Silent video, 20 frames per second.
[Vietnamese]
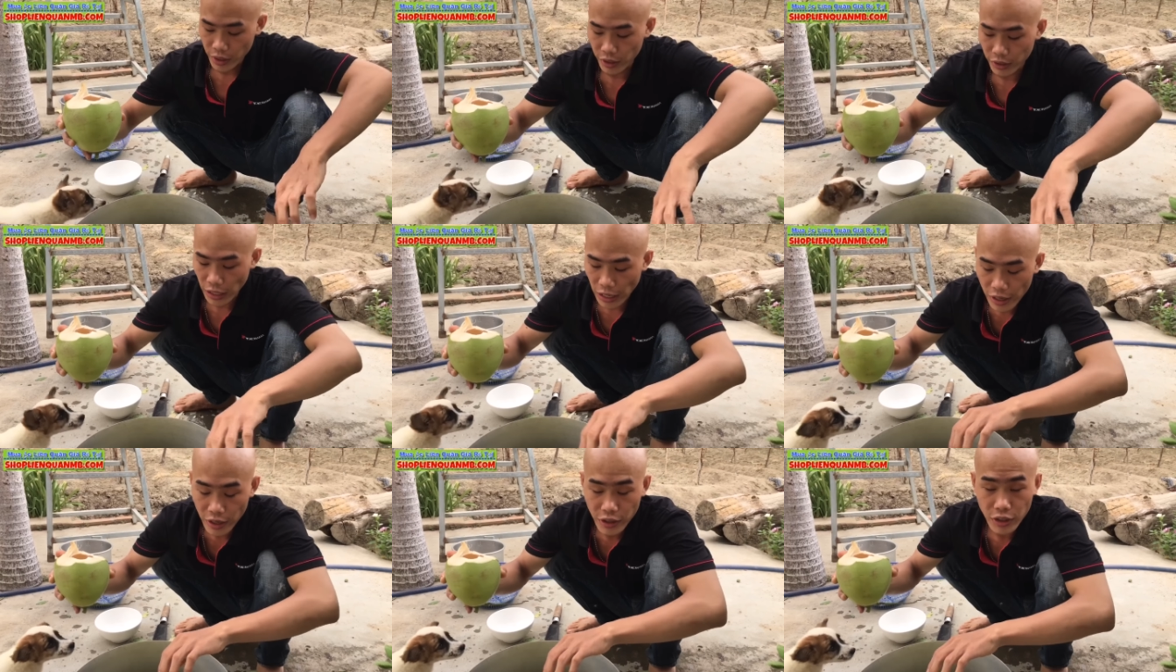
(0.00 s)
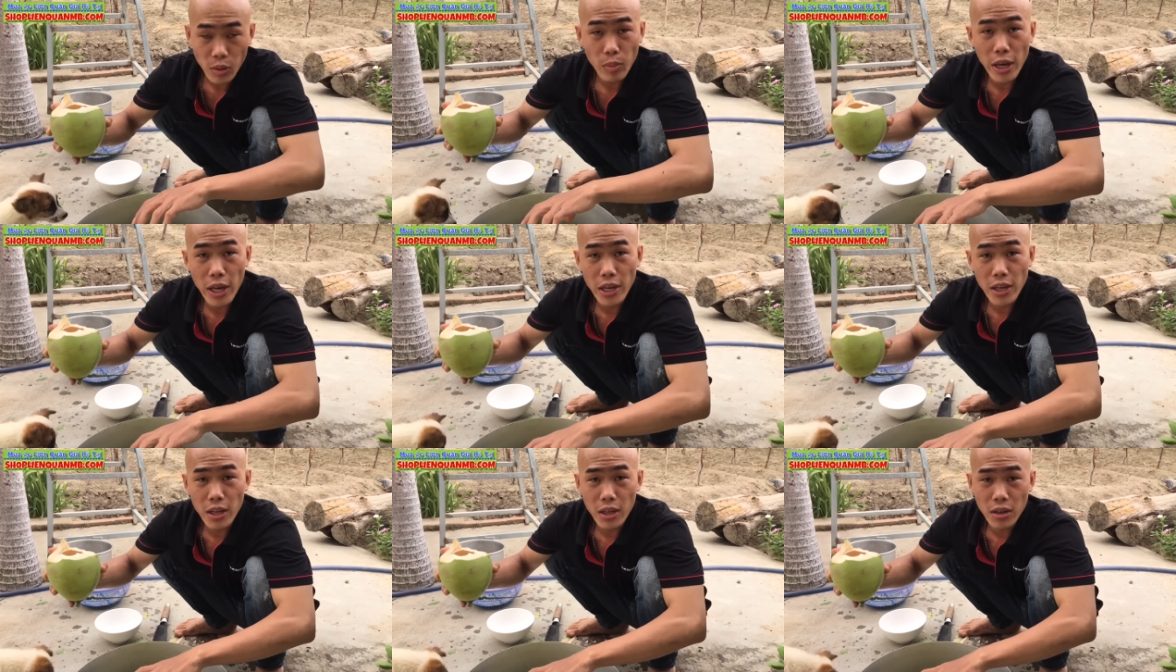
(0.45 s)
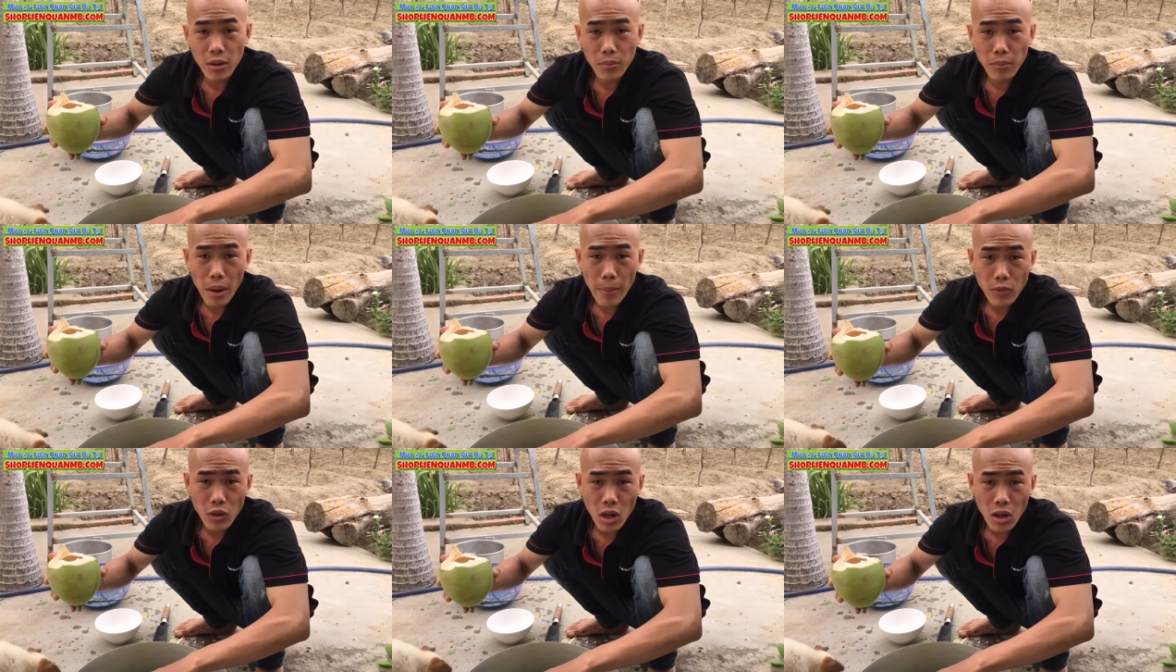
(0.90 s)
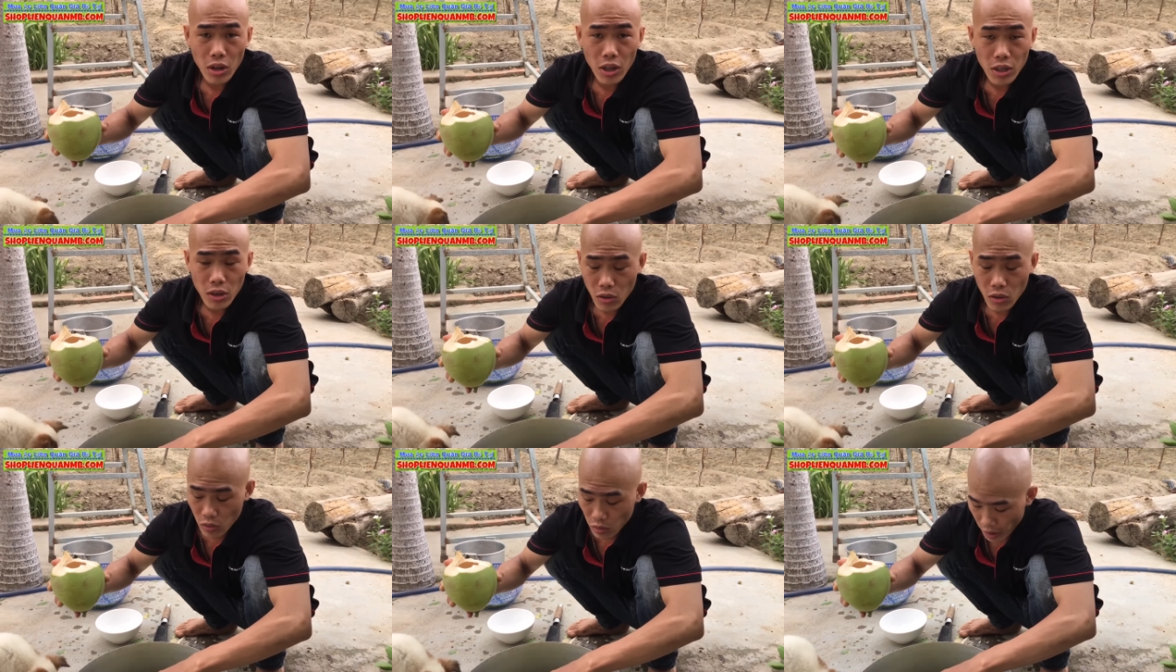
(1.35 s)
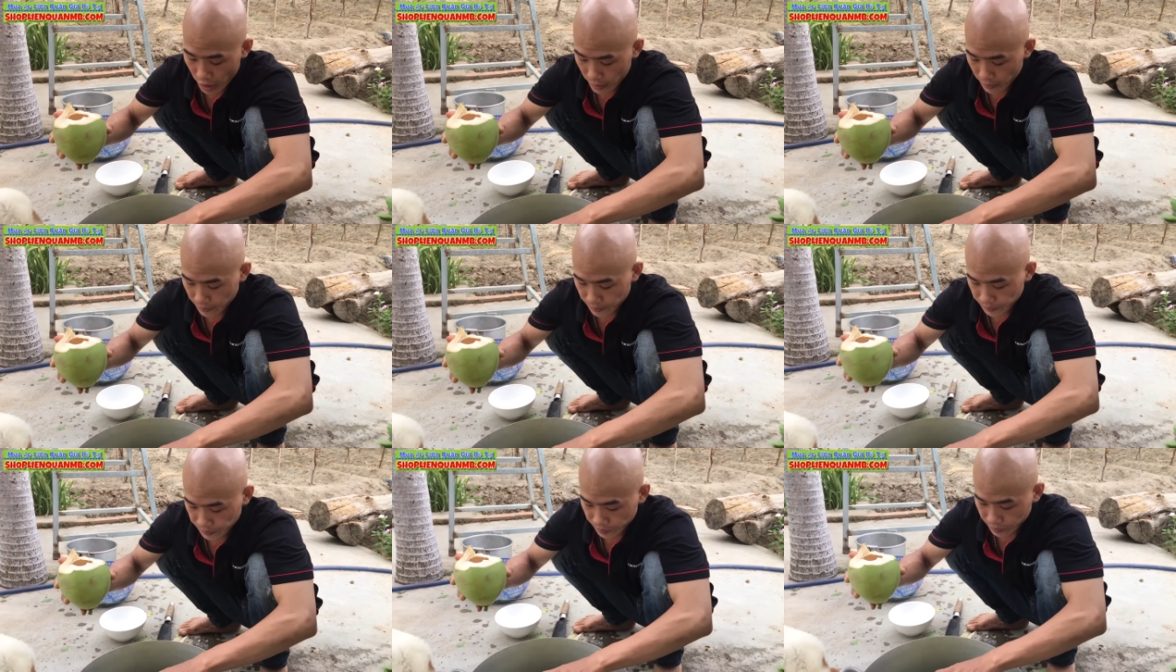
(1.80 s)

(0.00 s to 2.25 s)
hiện tại là trong đây ờ, mắm rất là ít luôn các bạn